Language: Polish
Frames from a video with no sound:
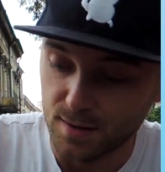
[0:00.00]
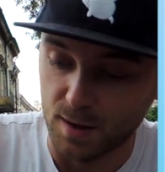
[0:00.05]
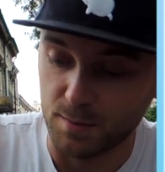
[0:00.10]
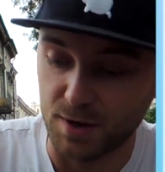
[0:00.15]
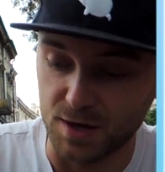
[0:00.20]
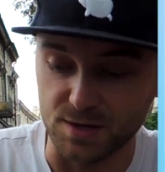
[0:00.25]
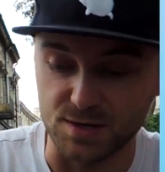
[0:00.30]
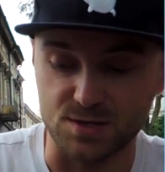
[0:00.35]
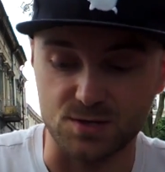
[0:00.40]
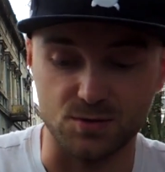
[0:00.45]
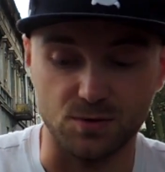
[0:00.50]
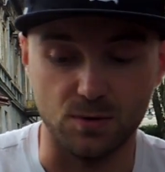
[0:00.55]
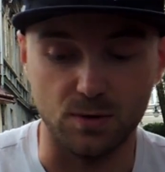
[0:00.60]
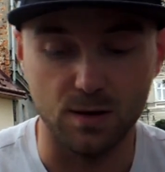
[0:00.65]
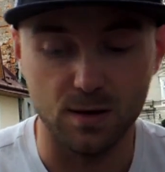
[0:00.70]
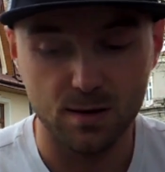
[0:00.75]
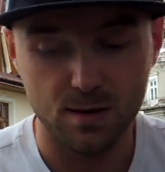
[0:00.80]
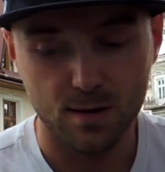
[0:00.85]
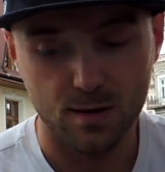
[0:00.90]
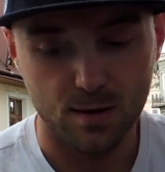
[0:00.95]
Na miejscu.
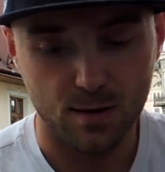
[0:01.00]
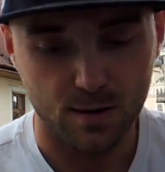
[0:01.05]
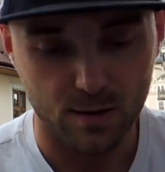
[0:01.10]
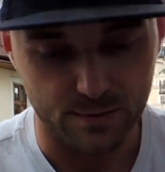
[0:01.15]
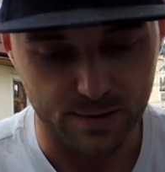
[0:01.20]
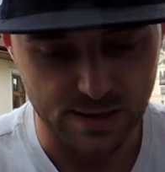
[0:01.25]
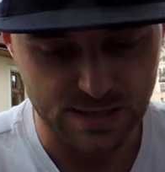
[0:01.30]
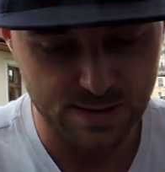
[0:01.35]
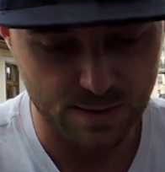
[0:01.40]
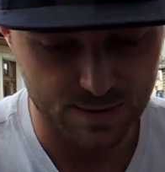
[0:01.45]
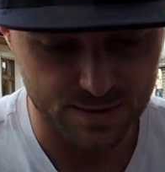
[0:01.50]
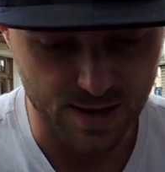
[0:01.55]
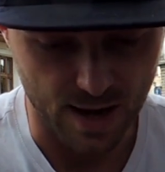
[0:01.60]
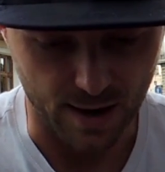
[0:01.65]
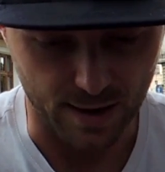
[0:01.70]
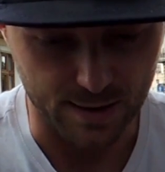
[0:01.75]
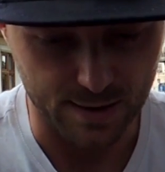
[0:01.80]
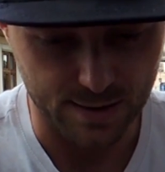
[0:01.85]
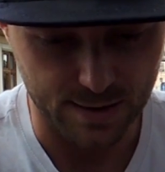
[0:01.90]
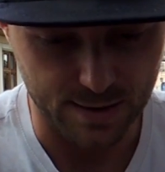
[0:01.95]
Jedzemy tak.